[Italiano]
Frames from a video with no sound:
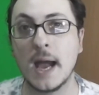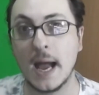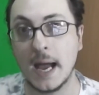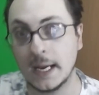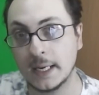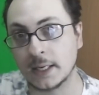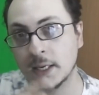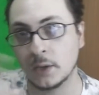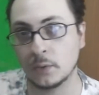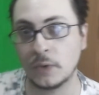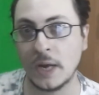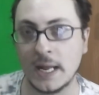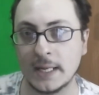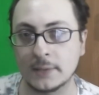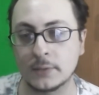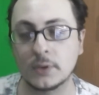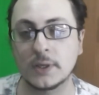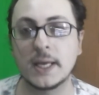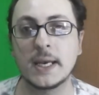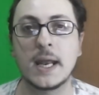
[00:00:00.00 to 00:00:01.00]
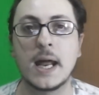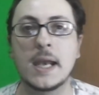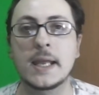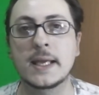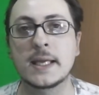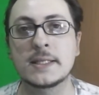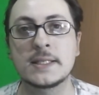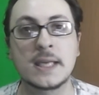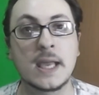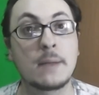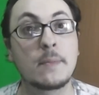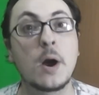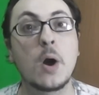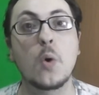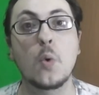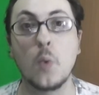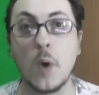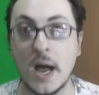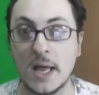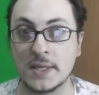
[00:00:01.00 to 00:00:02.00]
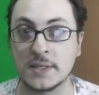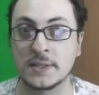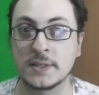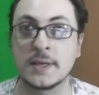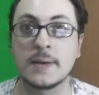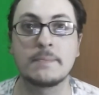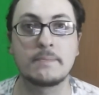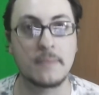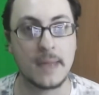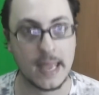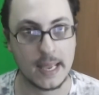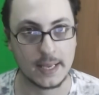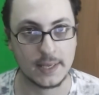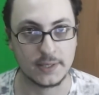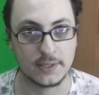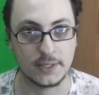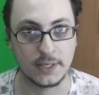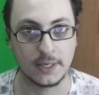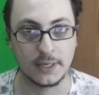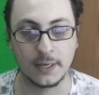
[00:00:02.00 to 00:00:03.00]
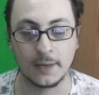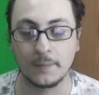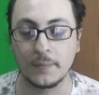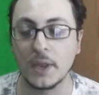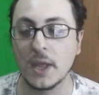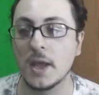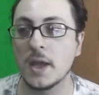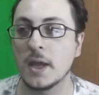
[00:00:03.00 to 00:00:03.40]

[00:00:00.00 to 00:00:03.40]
ha anche un altro canale che si chiama WASD Magazine